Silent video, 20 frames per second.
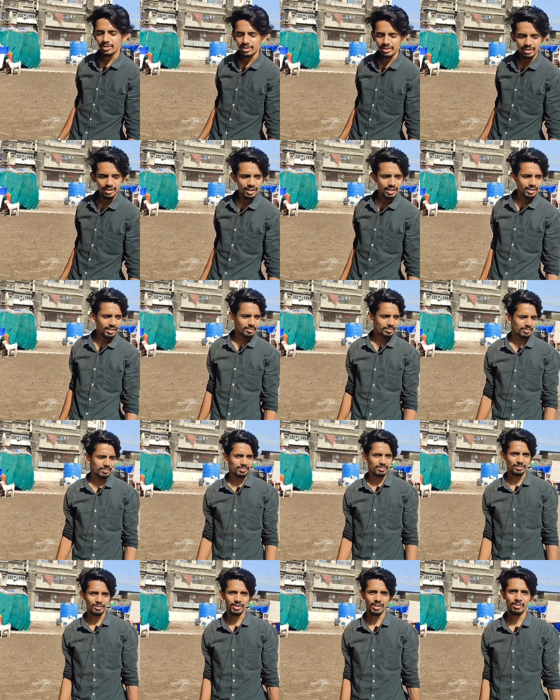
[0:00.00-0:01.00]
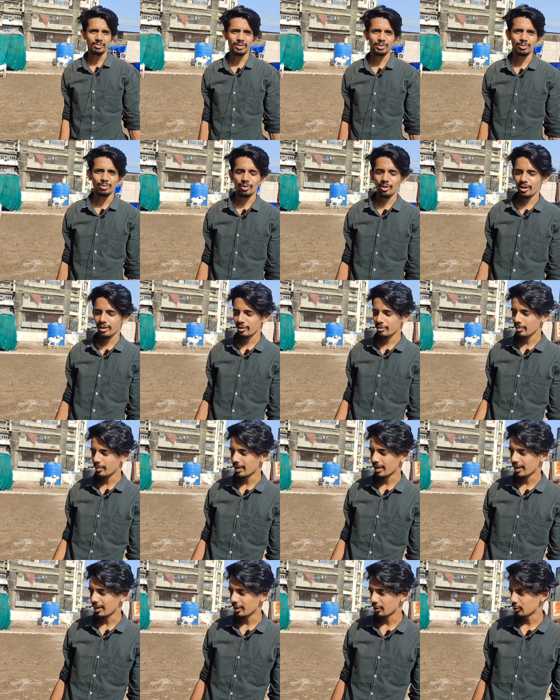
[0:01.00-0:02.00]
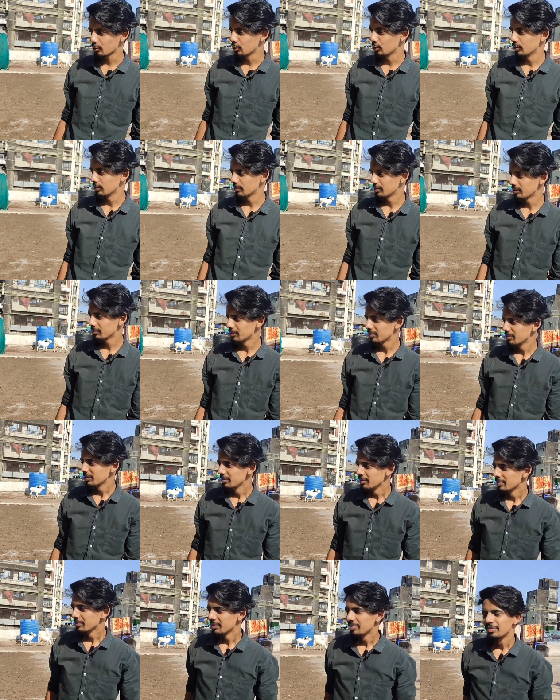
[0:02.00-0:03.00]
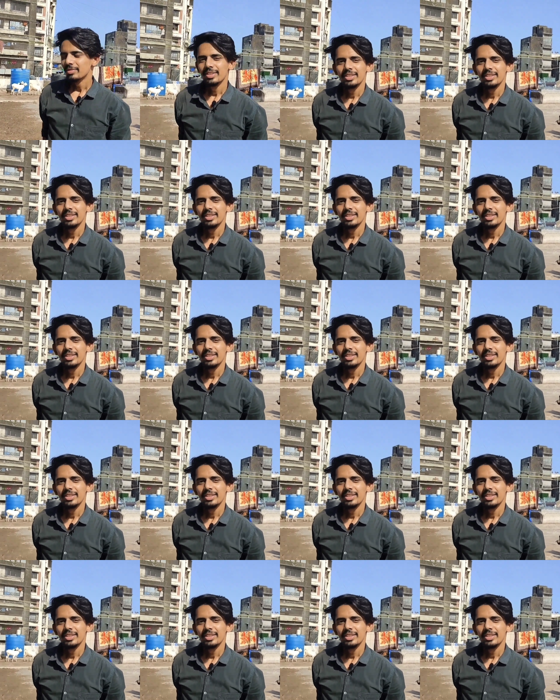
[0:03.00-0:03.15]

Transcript: अस्सलाम यावर भाई टेरिस टेरिस पर